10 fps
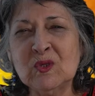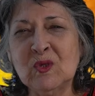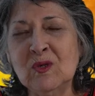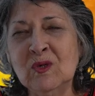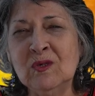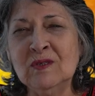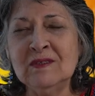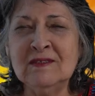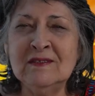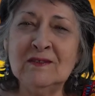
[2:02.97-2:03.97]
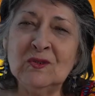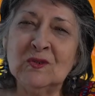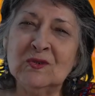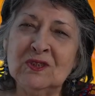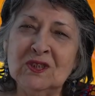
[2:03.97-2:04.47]
selon euh, le
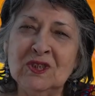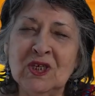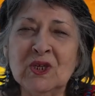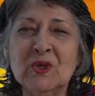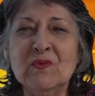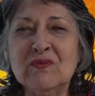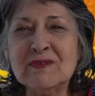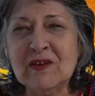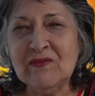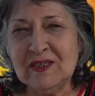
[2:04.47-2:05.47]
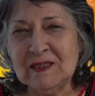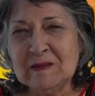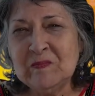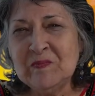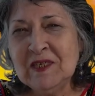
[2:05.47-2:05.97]
quotidien que vous avez.
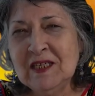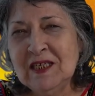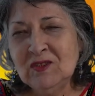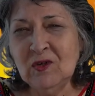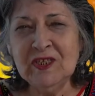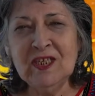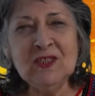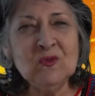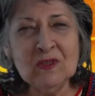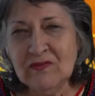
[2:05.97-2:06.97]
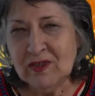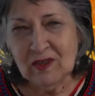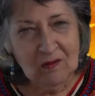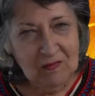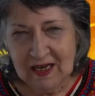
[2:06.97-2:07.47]
Donc il est tout à fait
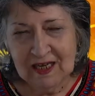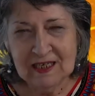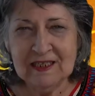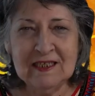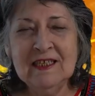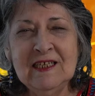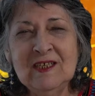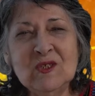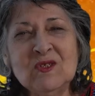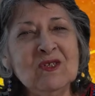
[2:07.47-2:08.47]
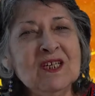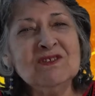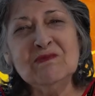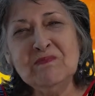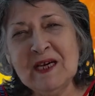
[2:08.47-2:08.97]
normal que cela
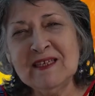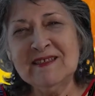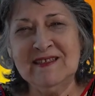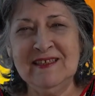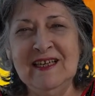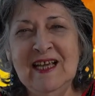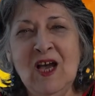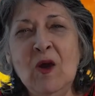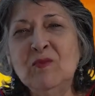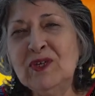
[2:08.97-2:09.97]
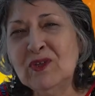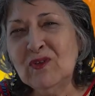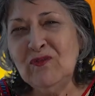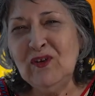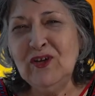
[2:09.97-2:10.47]
se passe. Un bouquet
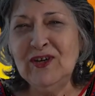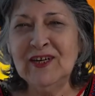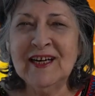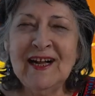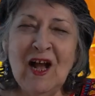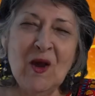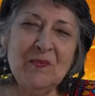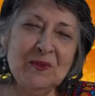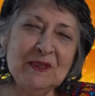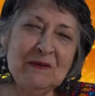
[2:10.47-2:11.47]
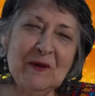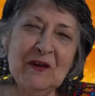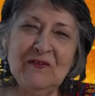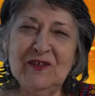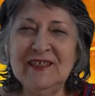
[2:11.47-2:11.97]
de fleurs, un petit
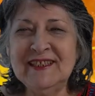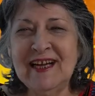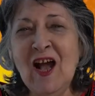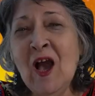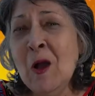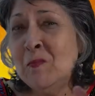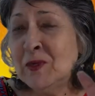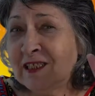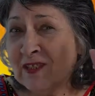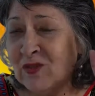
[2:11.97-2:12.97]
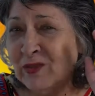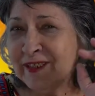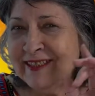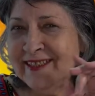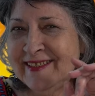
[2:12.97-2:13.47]
parfum, un petit
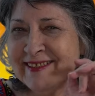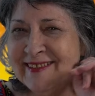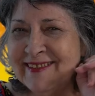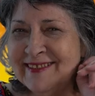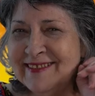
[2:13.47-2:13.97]
sourire,